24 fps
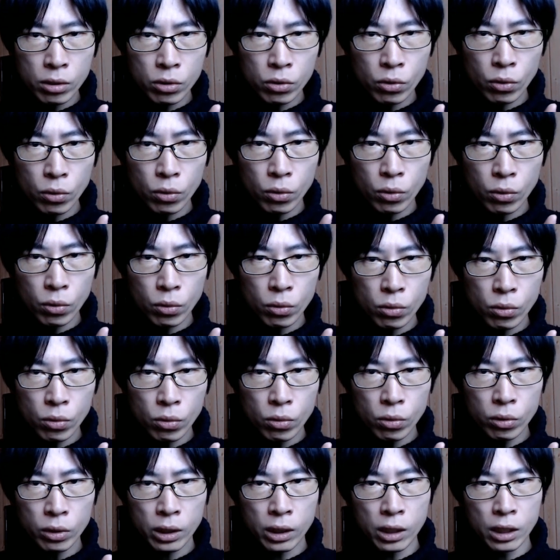情
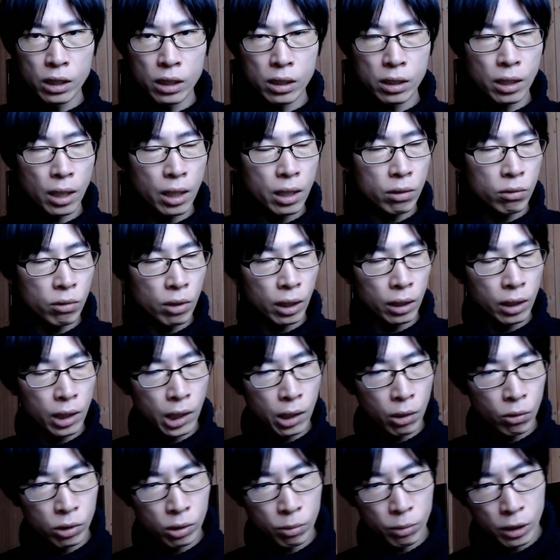報を気にされる方
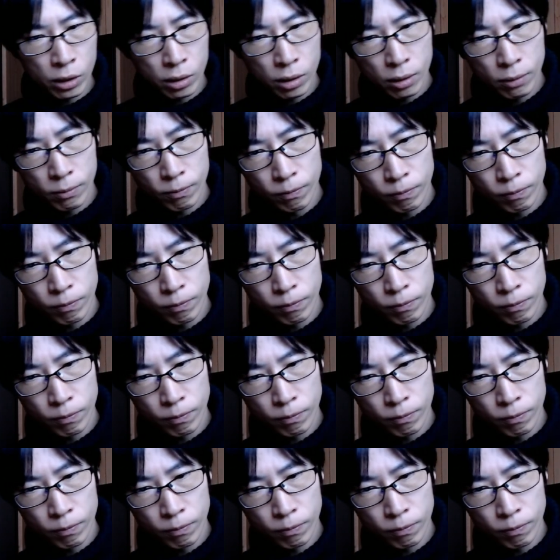がおります。